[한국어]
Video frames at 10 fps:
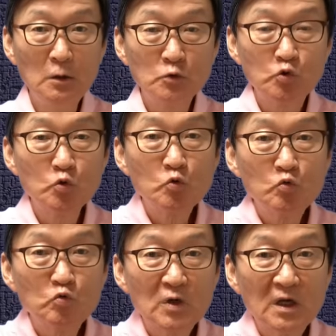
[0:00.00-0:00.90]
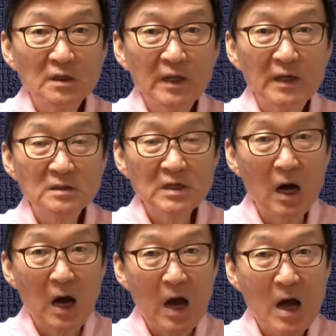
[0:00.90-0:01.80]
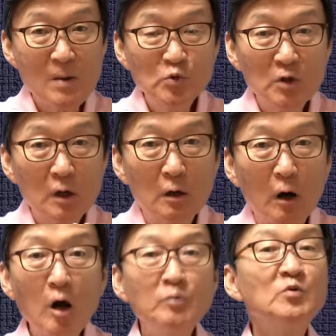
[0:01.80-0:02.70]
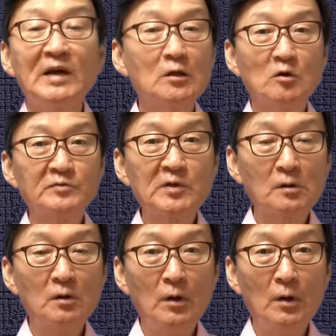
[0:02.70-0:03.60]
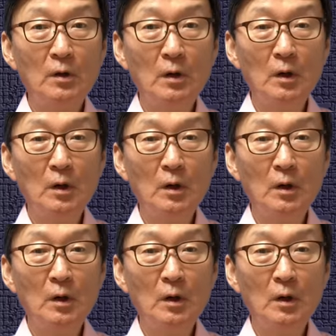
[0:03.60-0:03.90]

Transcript: 중국에 대해서 아무런 거부 반응이 없었던 거예요.